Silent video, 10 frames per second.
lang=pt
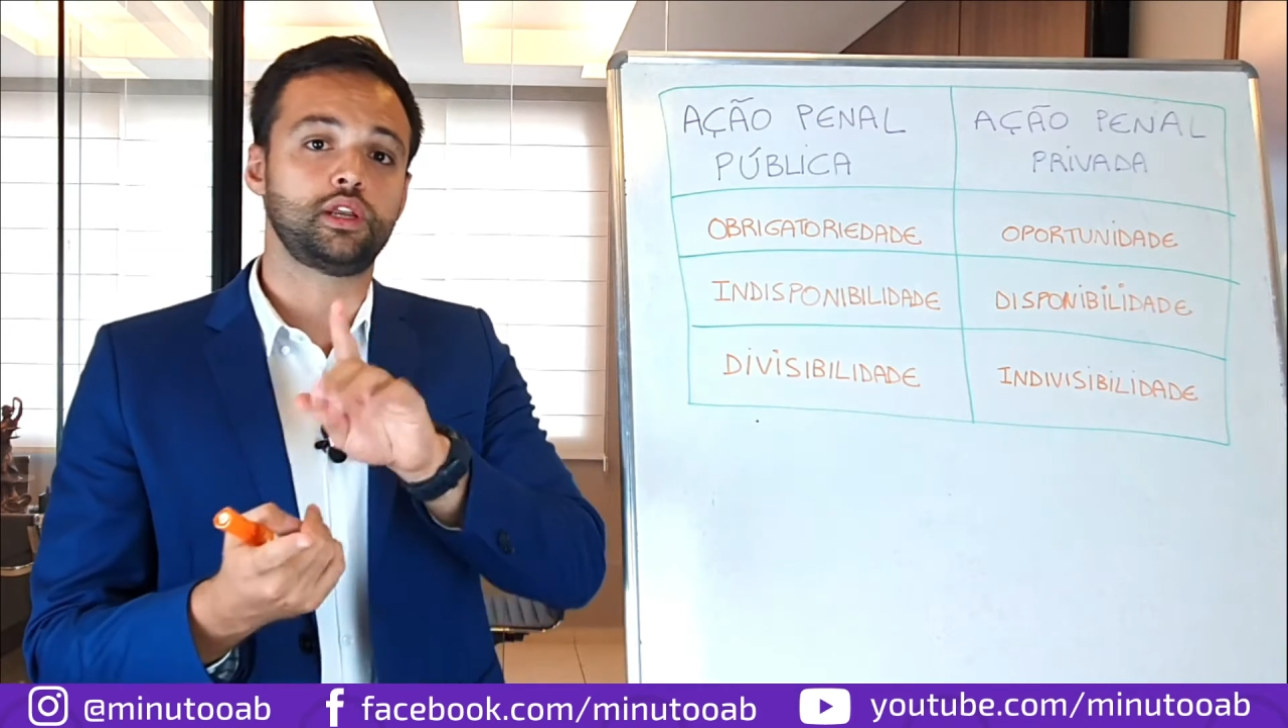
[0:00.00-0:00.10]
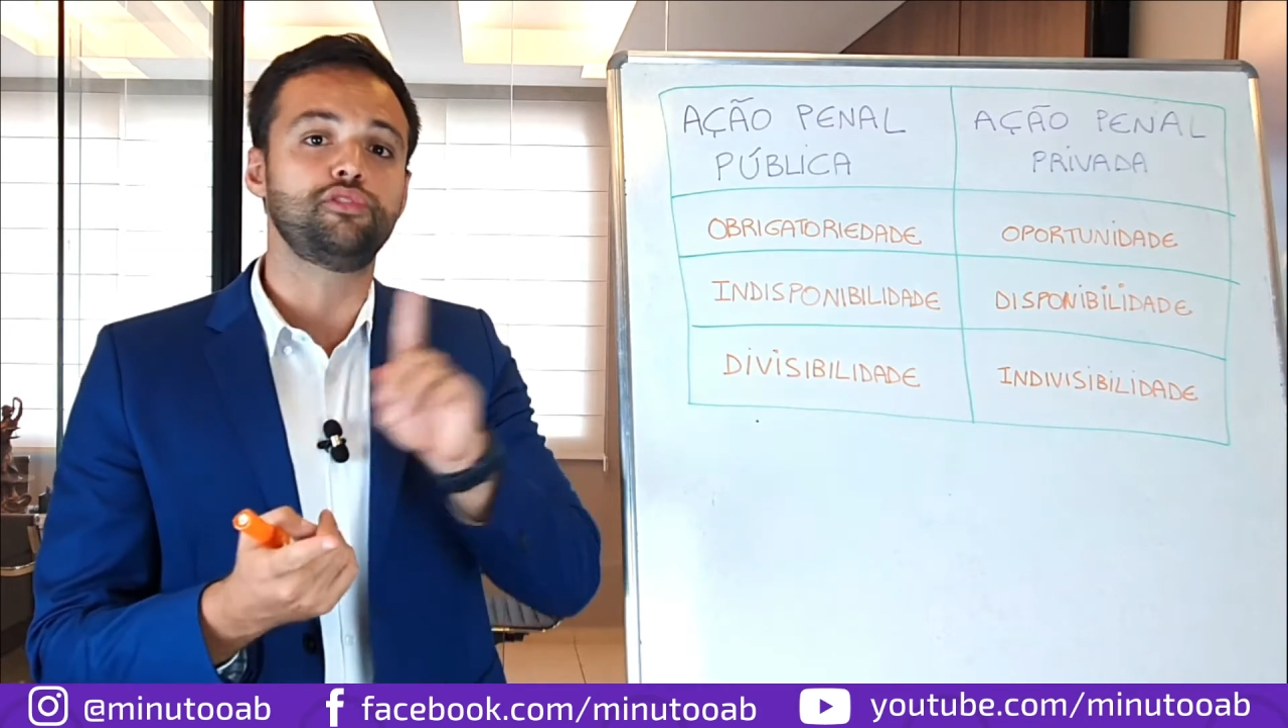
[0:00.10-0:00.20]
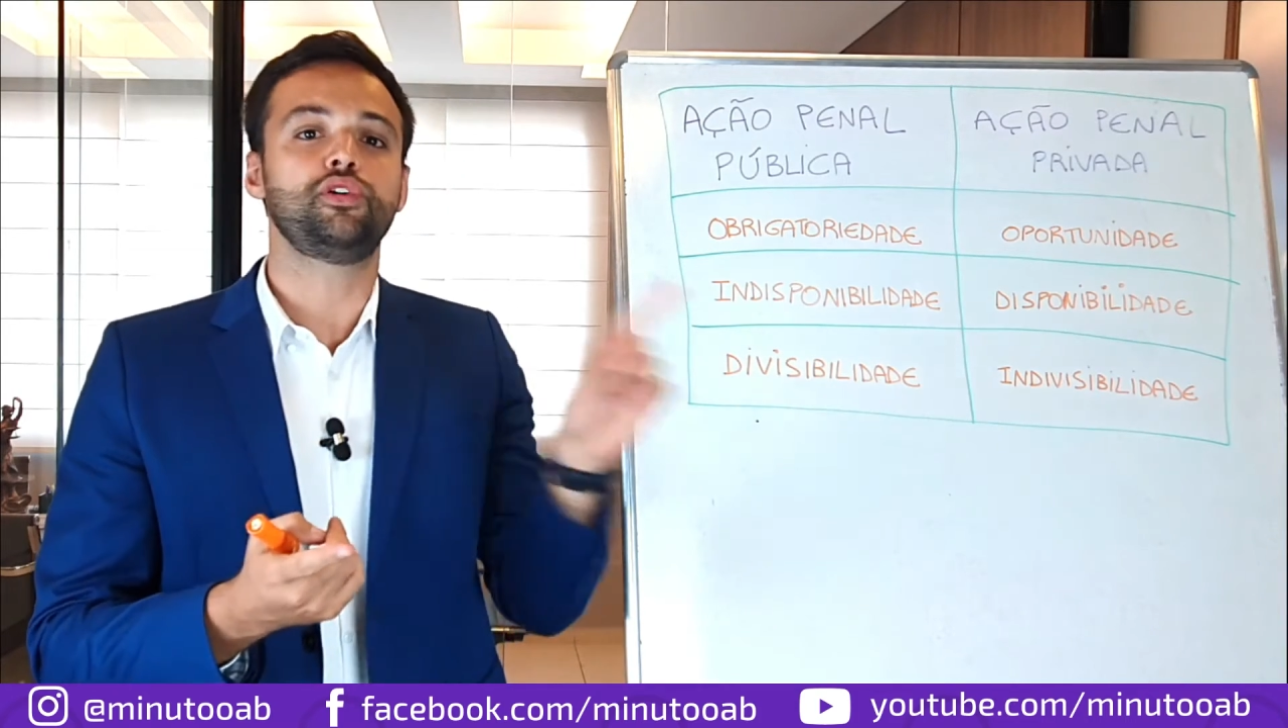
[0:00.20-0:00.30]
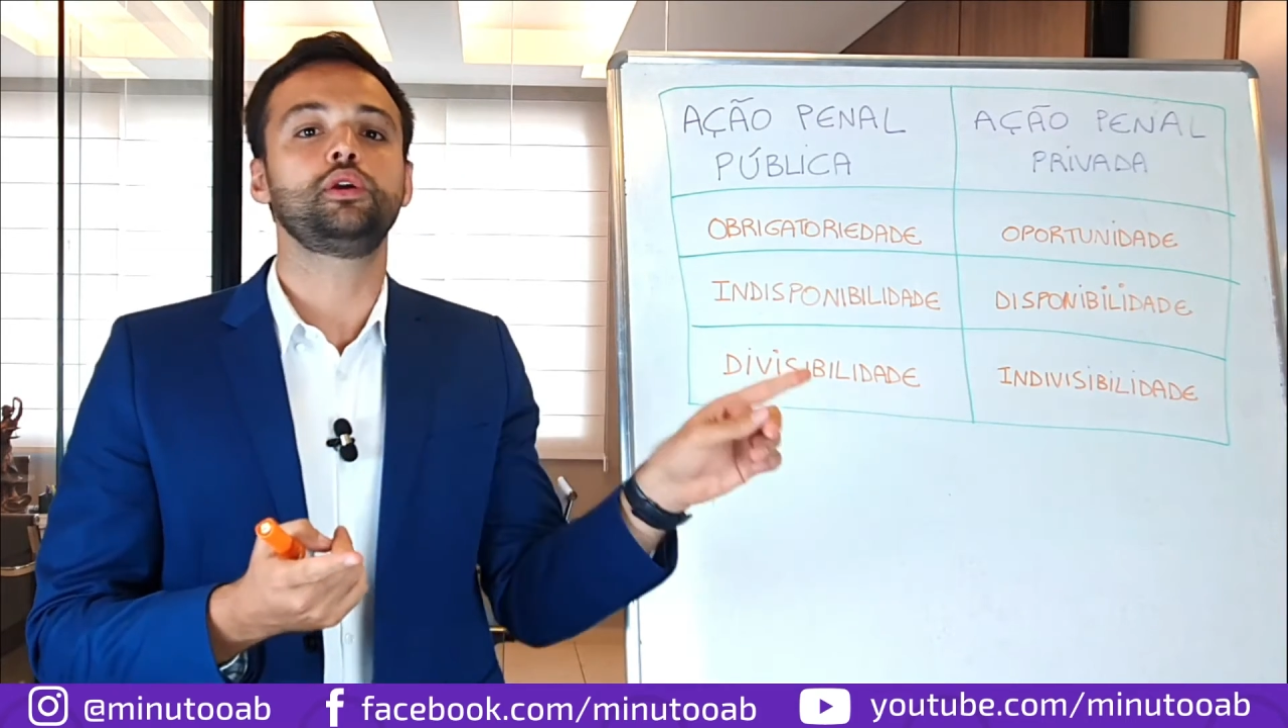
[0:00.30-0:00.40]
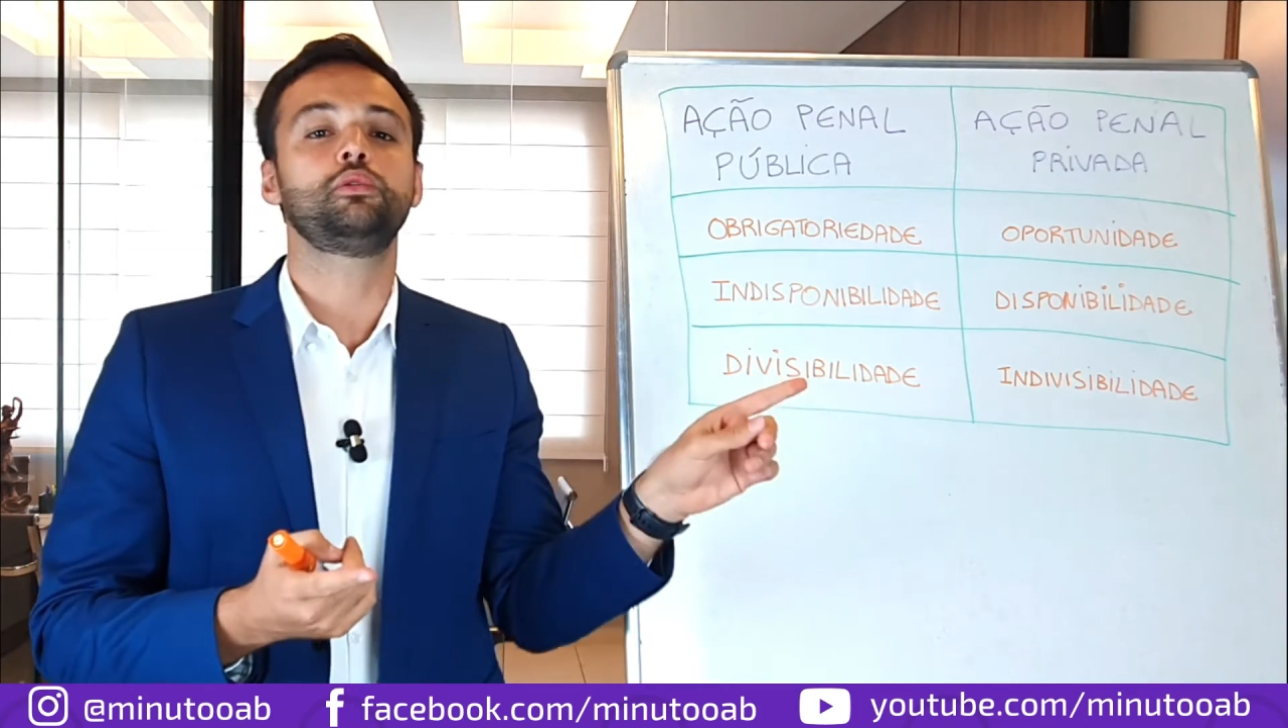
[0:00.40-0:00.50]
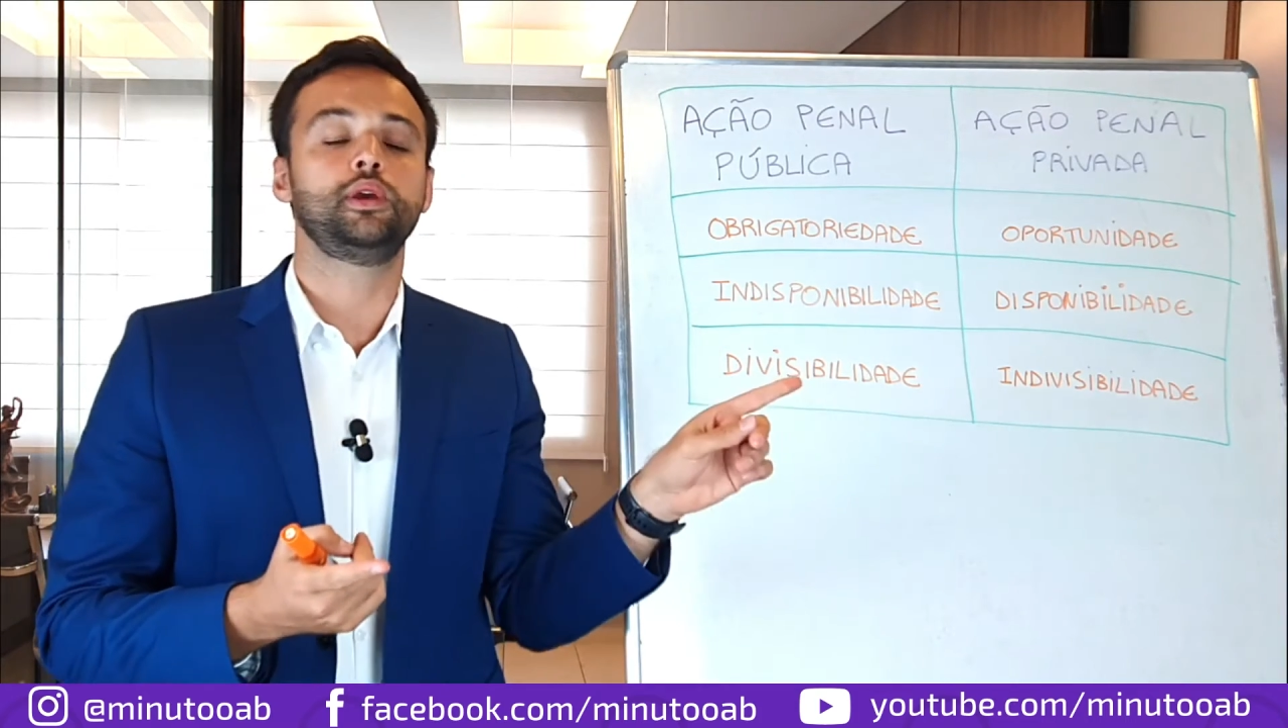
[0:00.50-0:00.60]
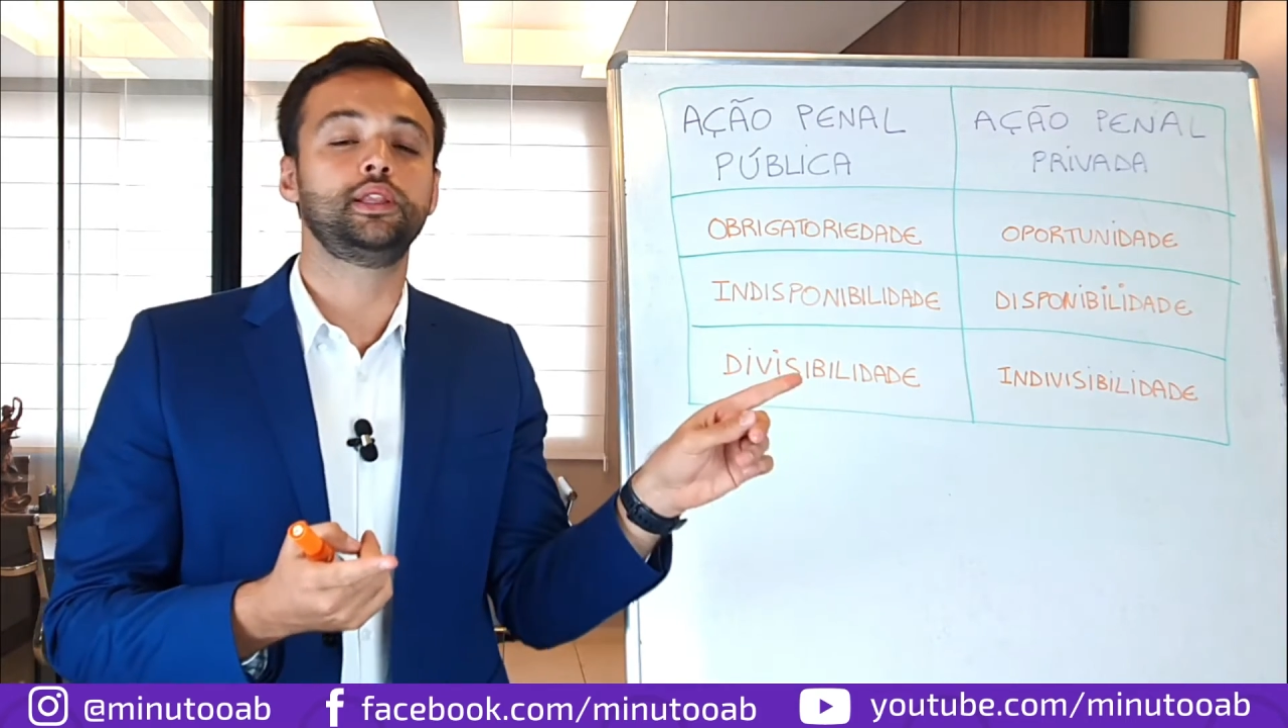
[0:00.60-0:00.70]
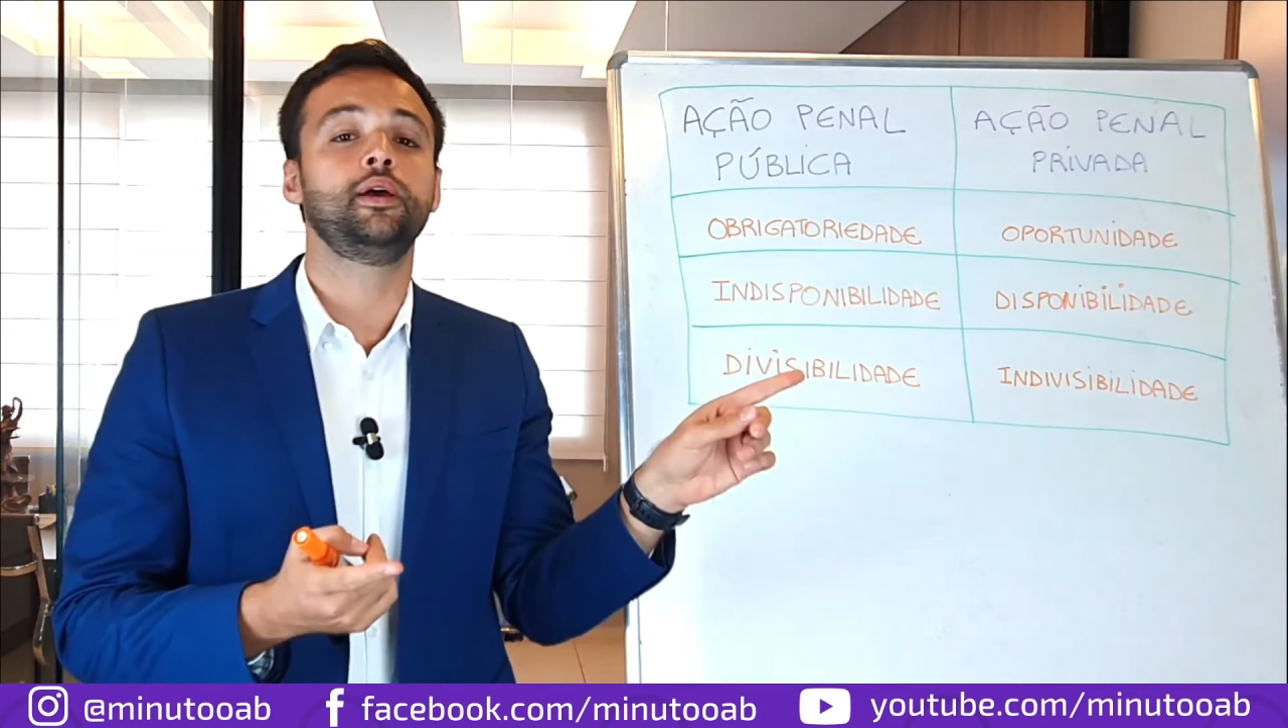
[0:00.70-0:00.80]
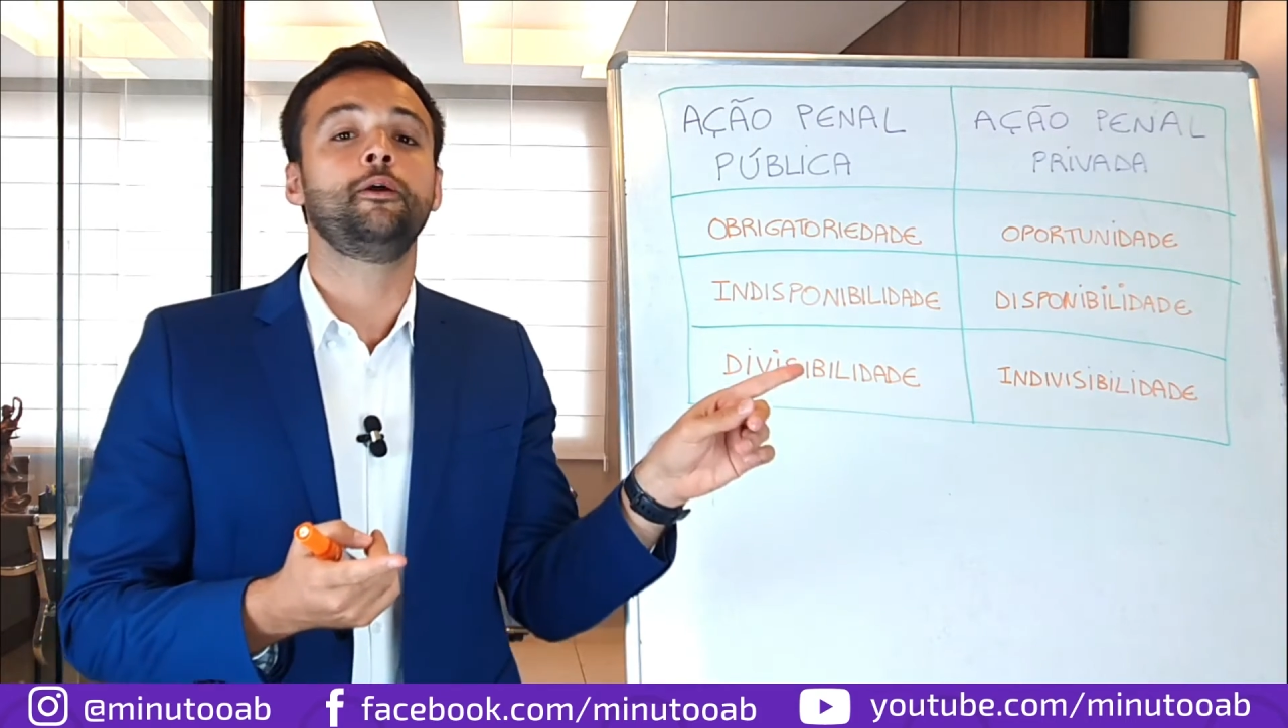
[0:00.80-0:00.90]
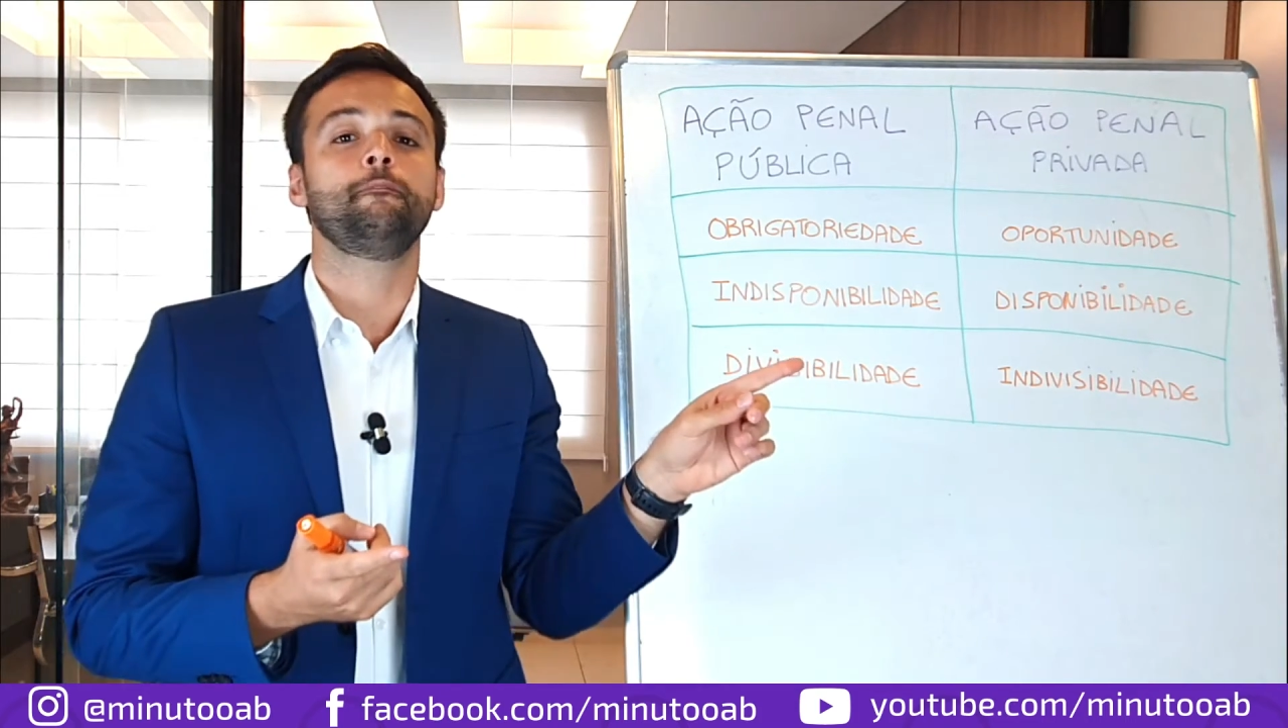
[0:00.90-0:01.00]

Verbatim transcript: não foi incluída